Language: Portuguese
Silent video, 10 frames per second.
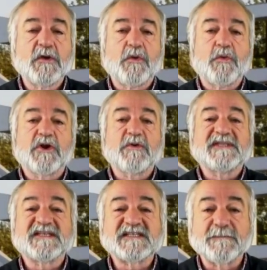O
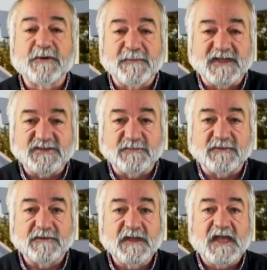argumento é sempre o mesmo.
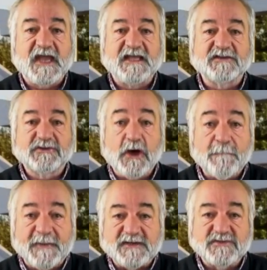
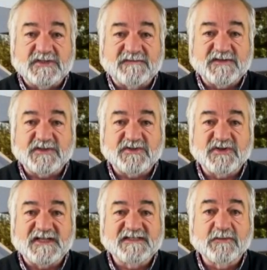Entopem-nos o Serviço
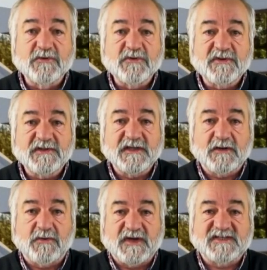Nacional de Saúde
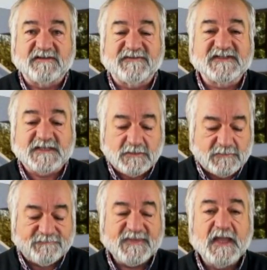com esta
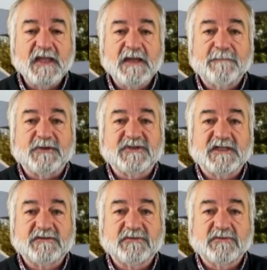infecção,
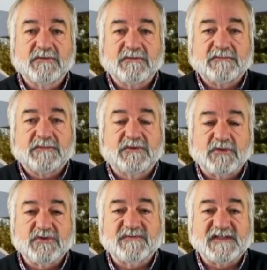portanto,
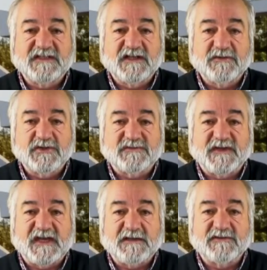todos os ventiladores
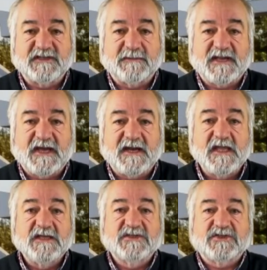ficariam a trabalhar
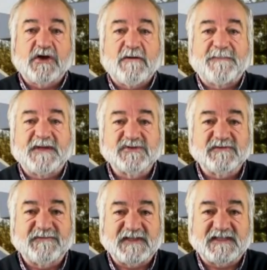só para os
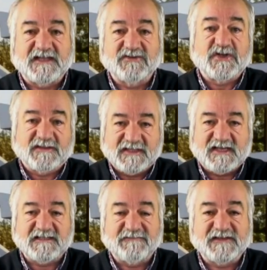infectados
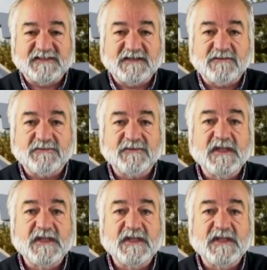desta infecção